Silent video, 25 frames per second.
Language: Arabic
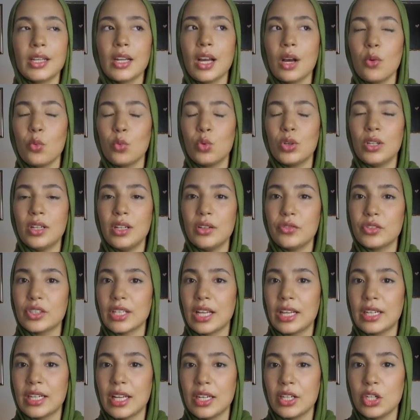انا
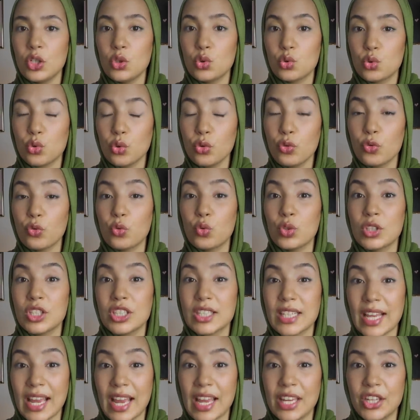ولفت انني نشوف
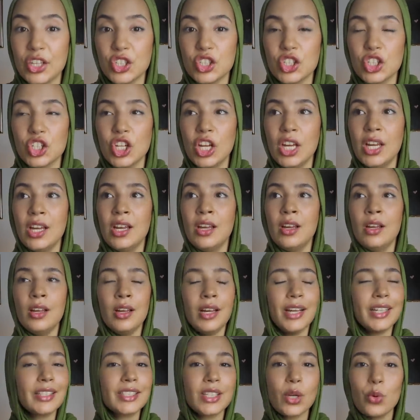ونتعايش
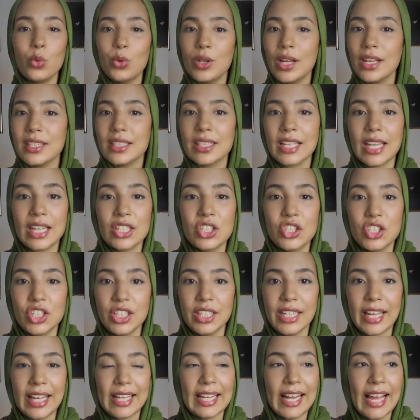حتى ولات
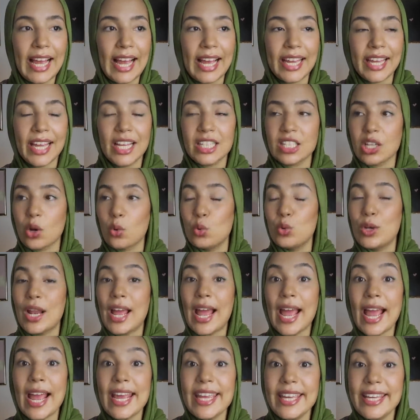كتجيني هاد الحياه او
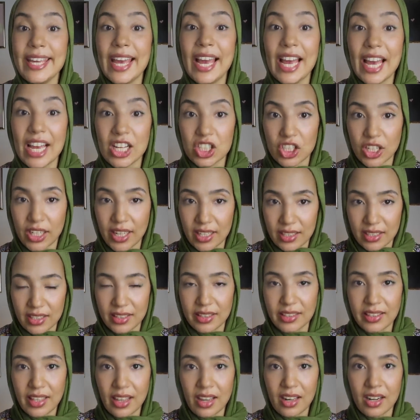لا اي حاجه
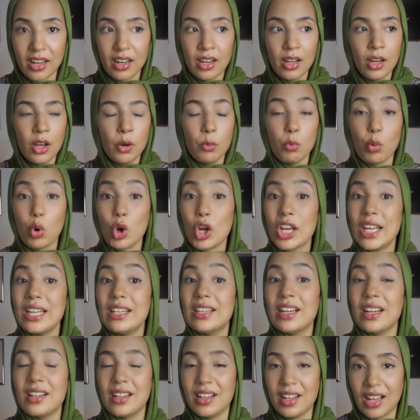كتدار مخله
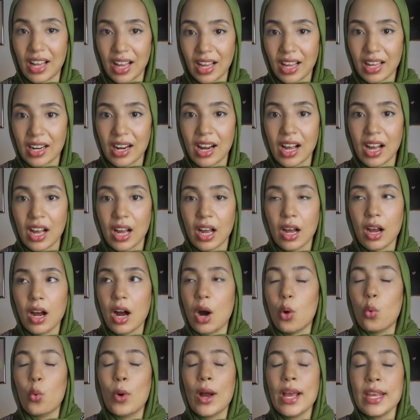للاخلاق
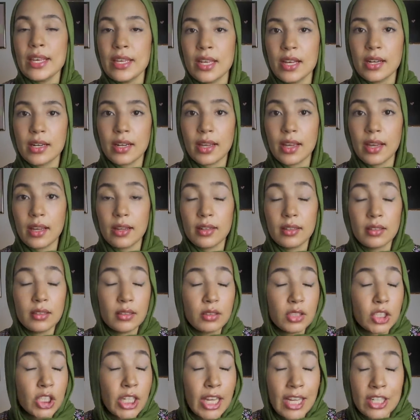او ايا كان
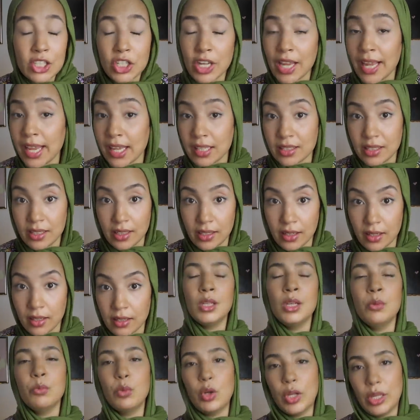شي حاجه عاديه
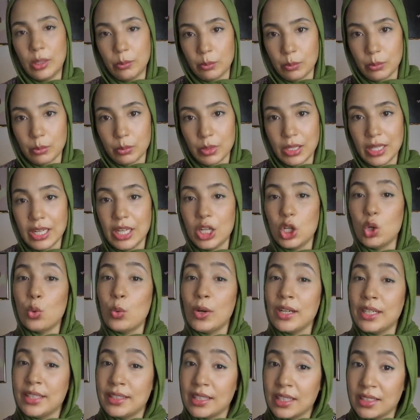المهم
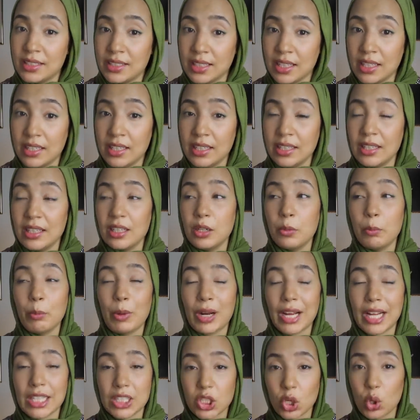الوالده ديالي
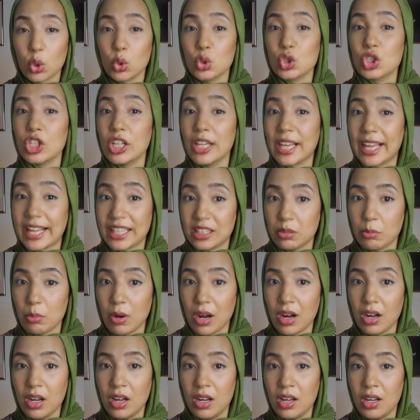لما كتخرج
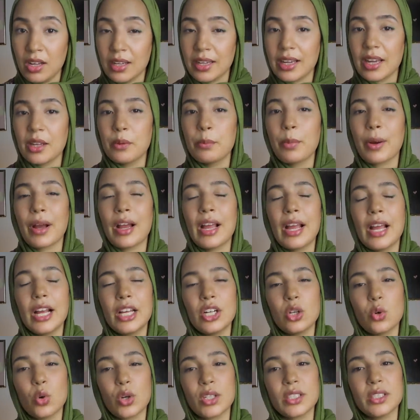للخدمه كنبقى
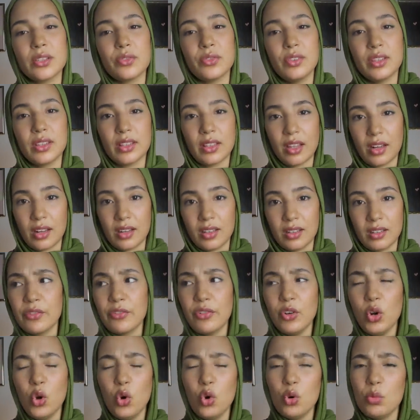انا واختي في الدار
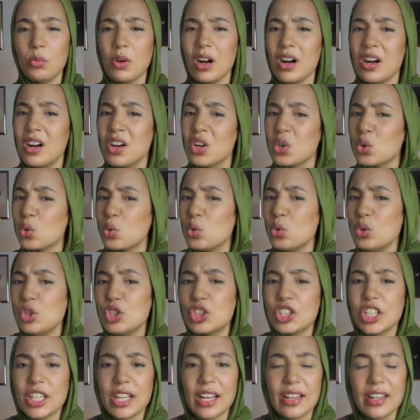في الحومه
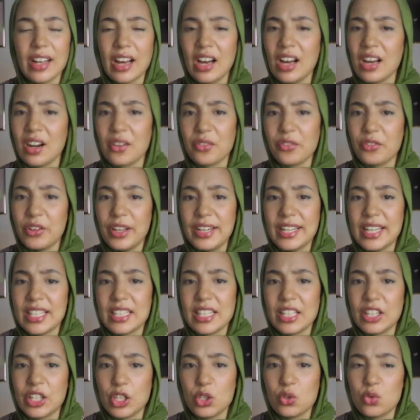كلشي كان عارف حنا
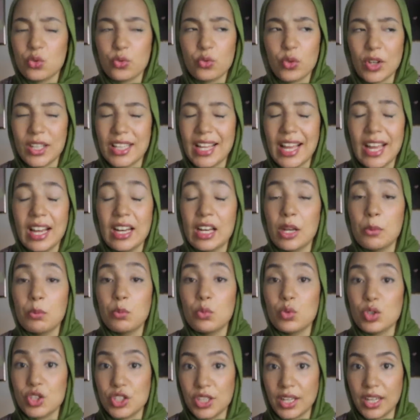تنعيشوا في واحد الحاله
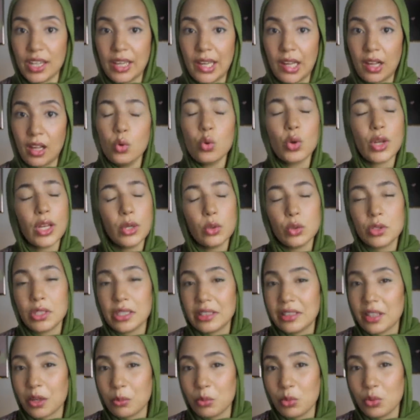مزريه وكانوا
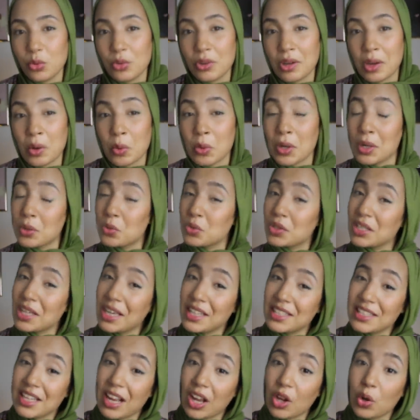تيضربونا وكانوا
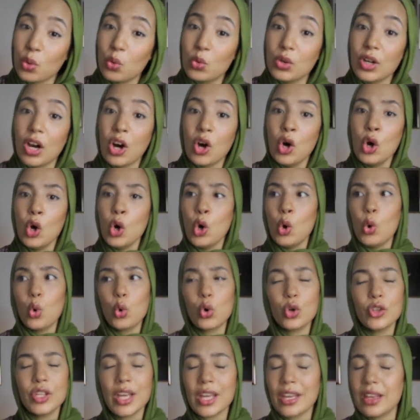تيحتقرونا
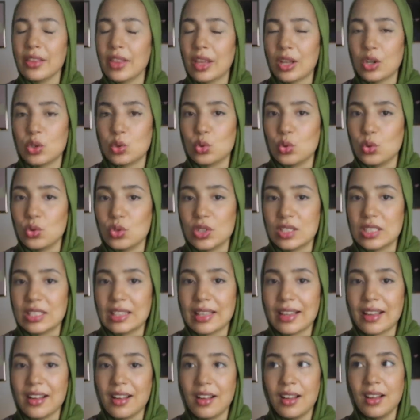وكنا كنخرجوا
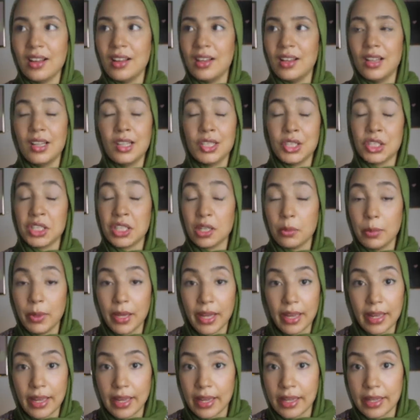للزنقه
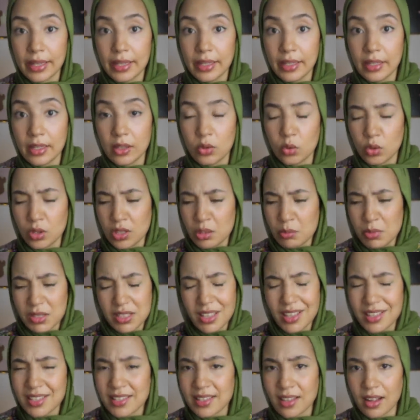شبه عاريين وحنا
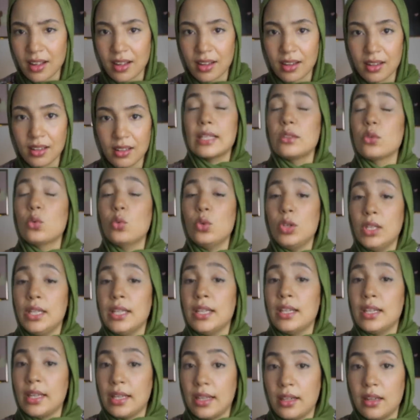مازال صغار كتقول
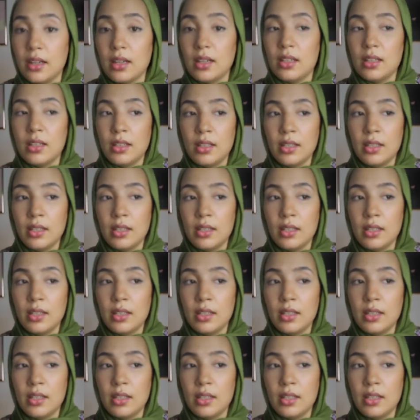لي ليلى